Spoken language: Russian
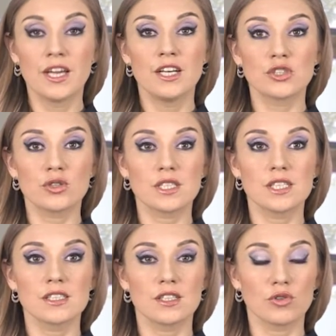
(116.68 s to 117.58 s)
Что
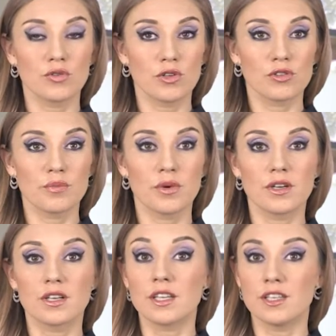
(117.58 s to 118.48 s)
касается такой валютной
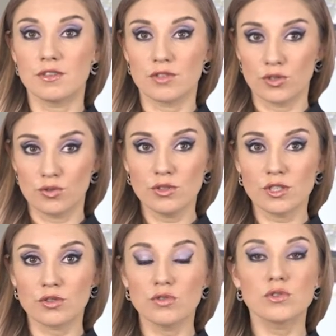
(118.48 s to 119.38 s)
пары, как
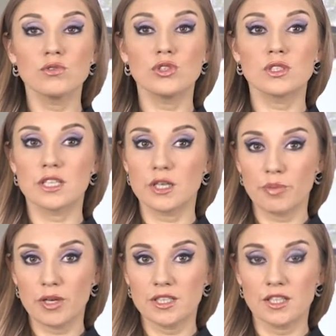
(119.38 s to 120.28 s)
евро-доллар, то в случае
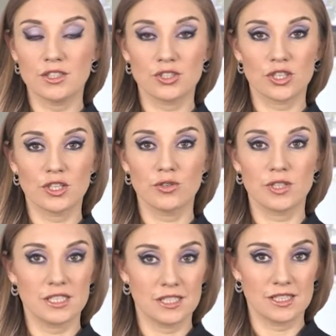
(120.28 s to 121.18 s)
закрепления ниже
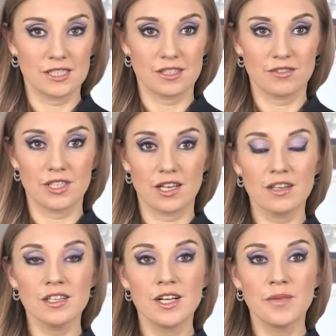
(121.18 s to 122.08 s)
района
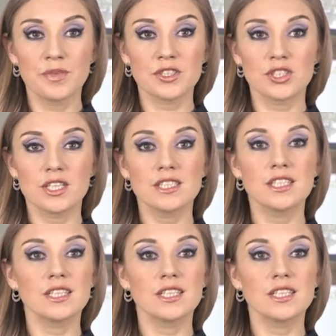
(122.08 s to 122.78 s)
1.10.2.0 ожидается